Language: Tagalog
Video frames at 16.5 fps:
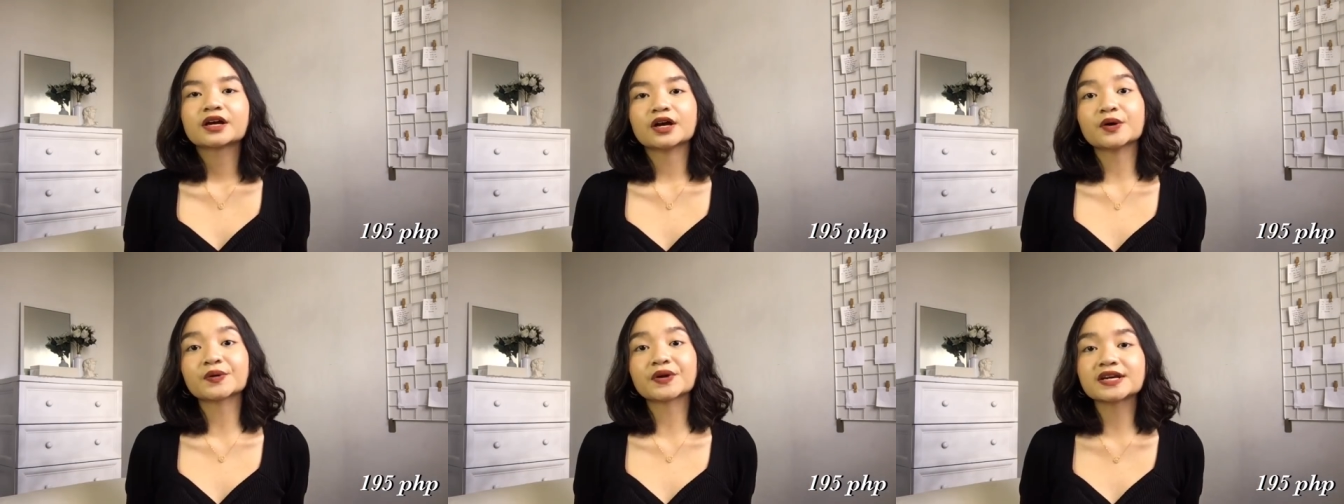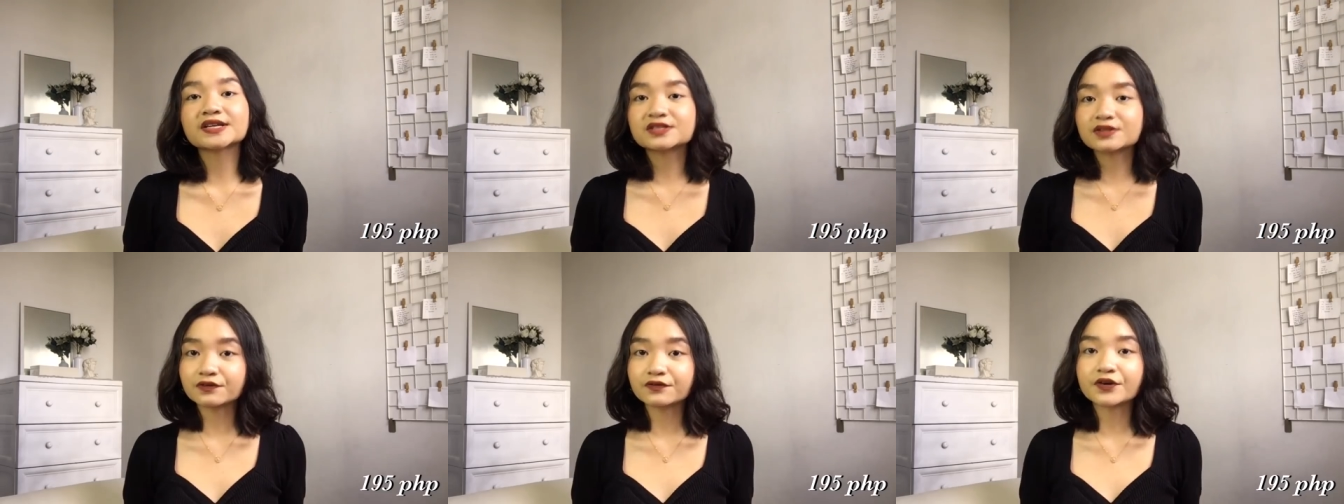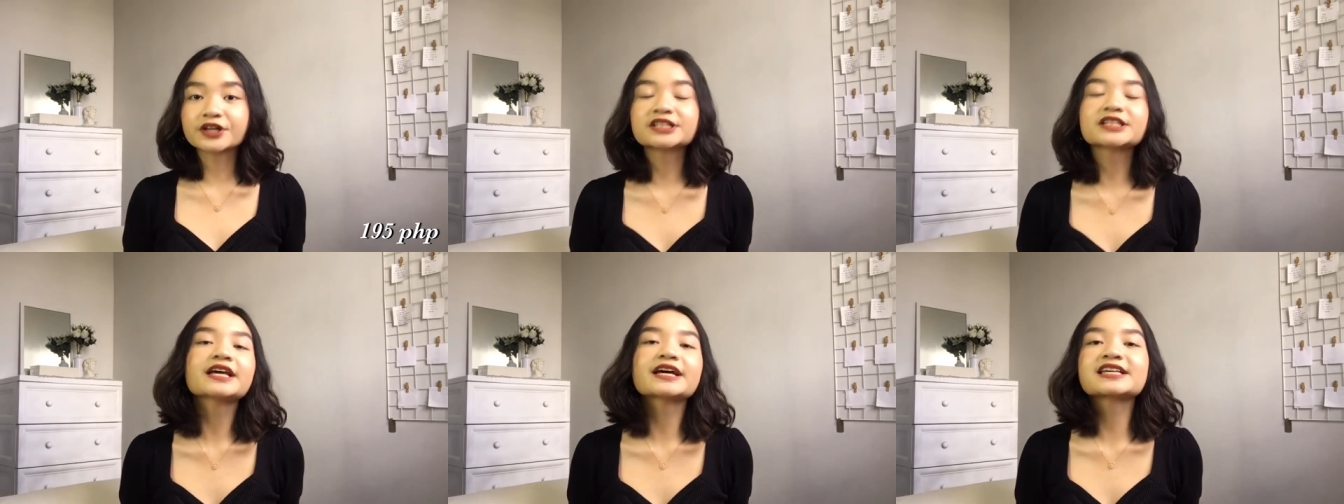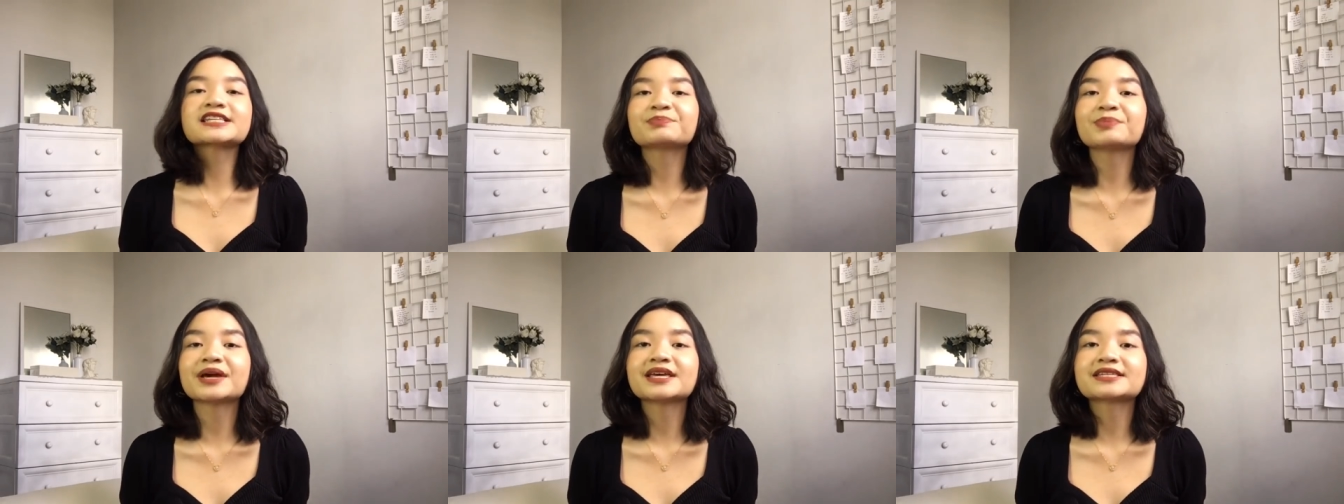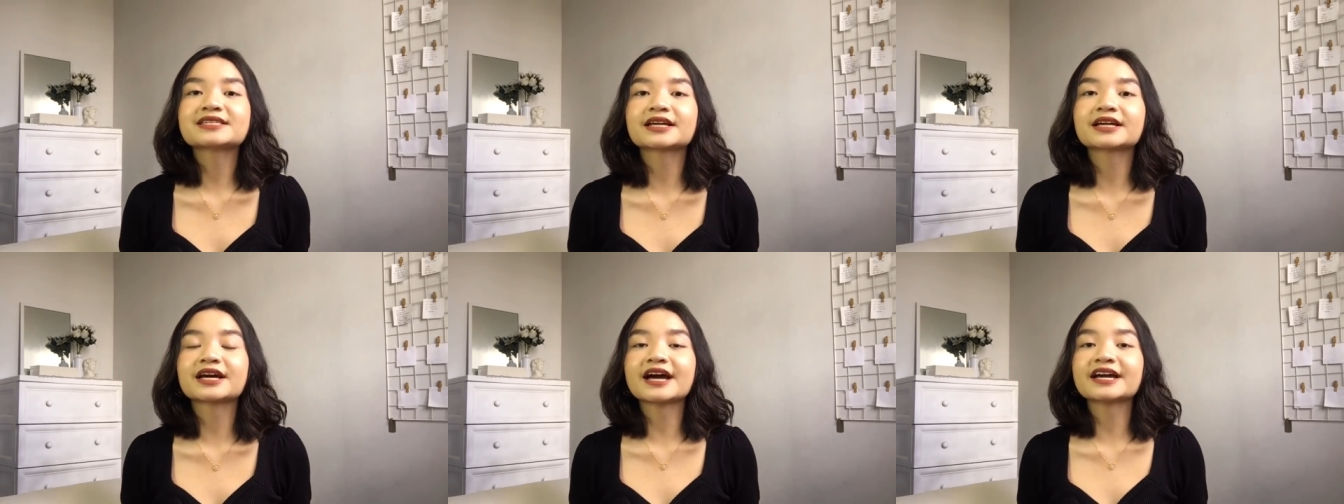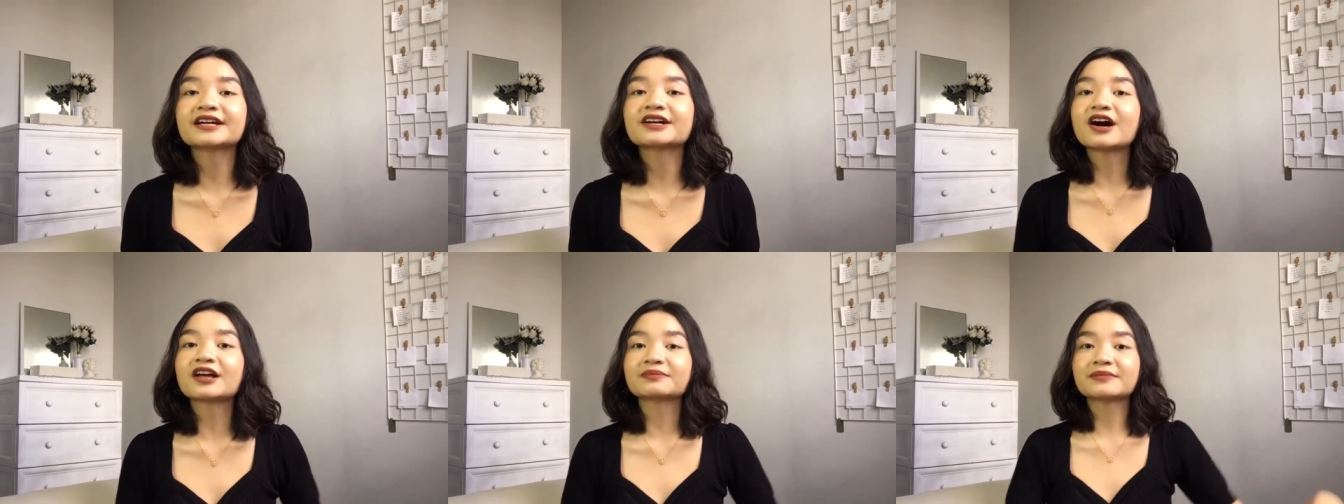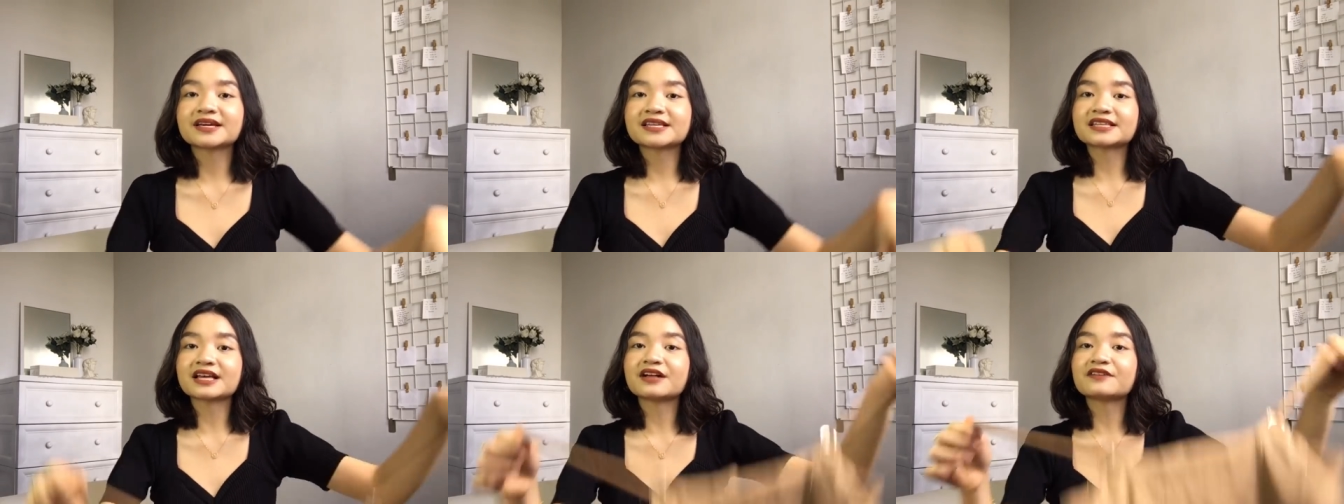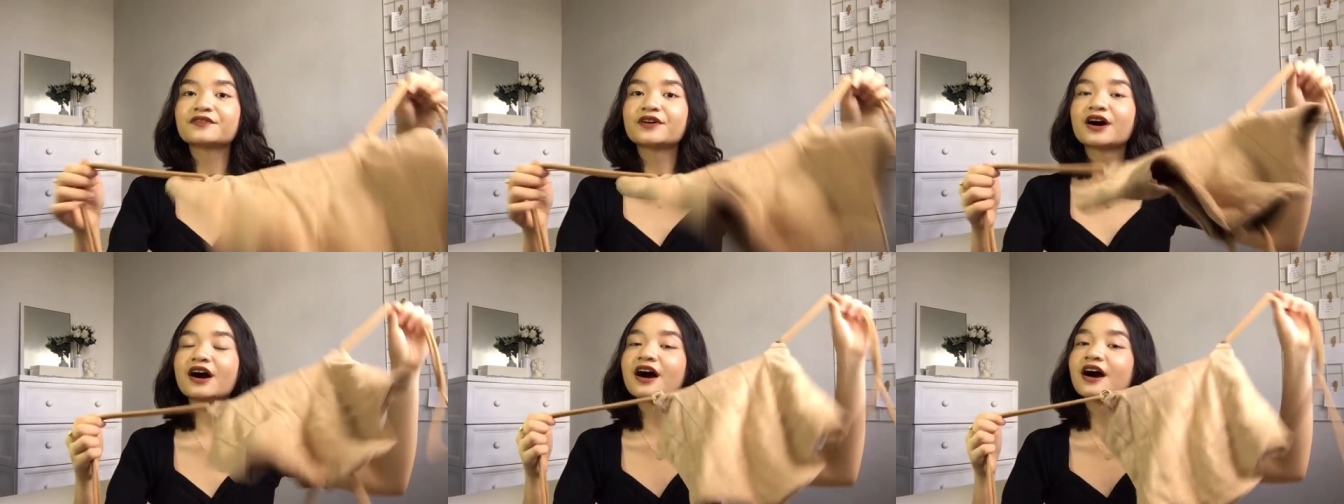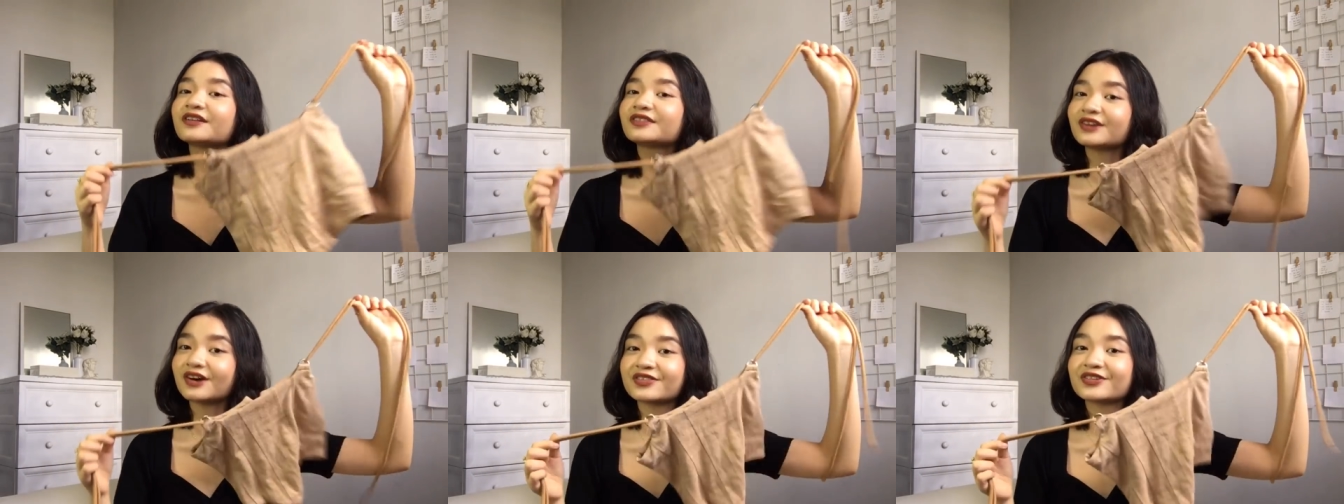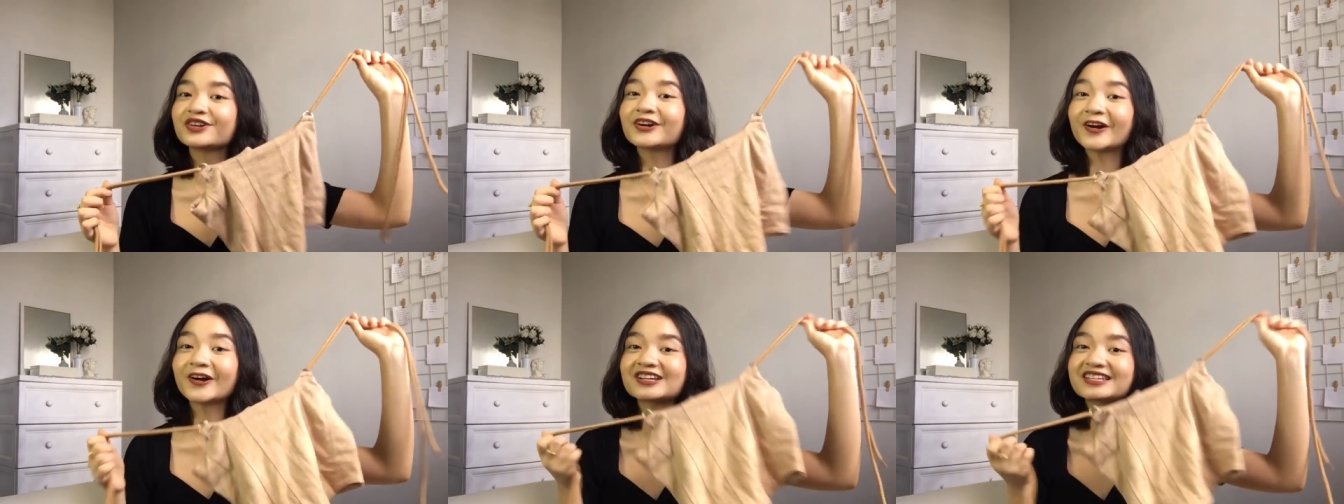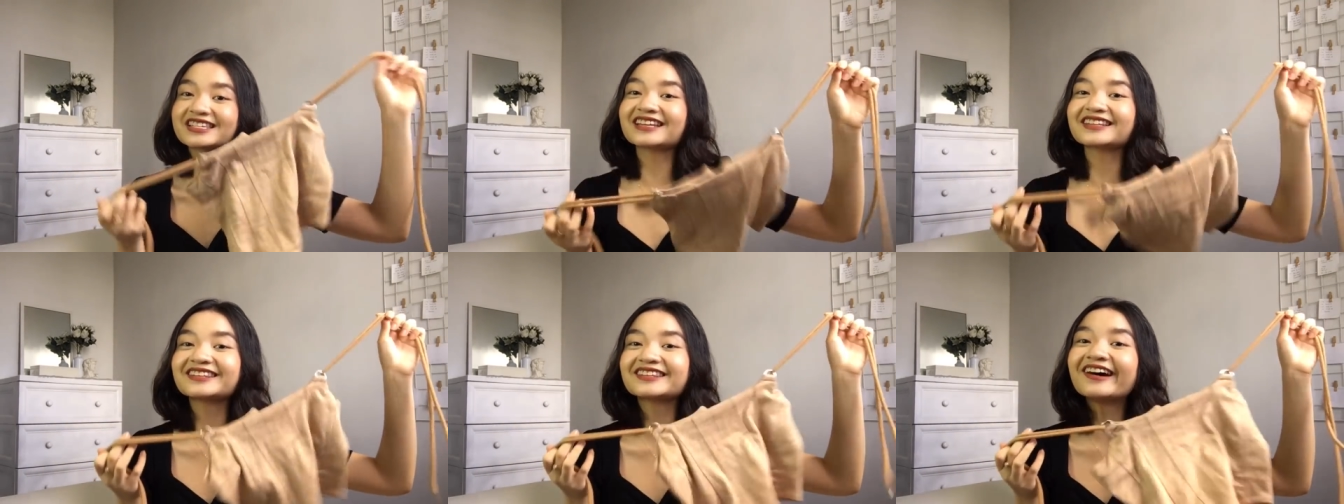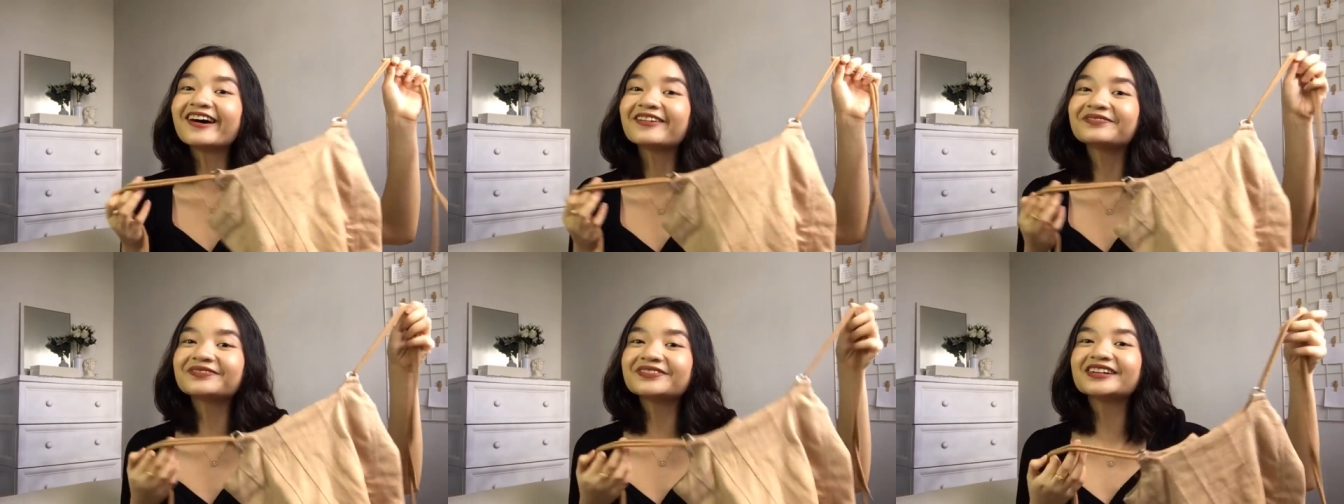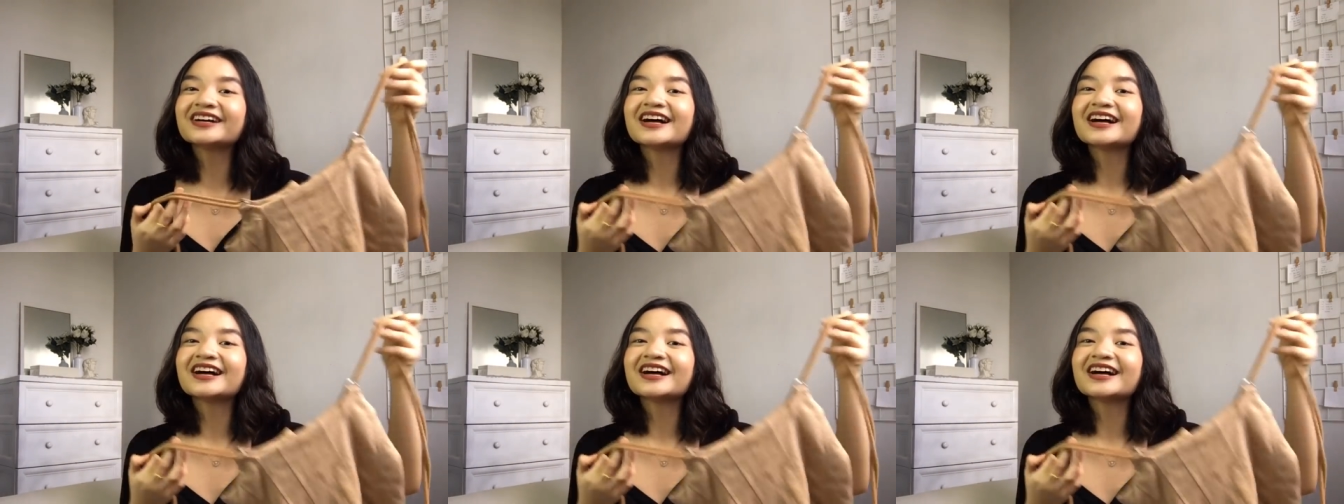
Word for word: Okay, so for the next basic, I got myself another corset top.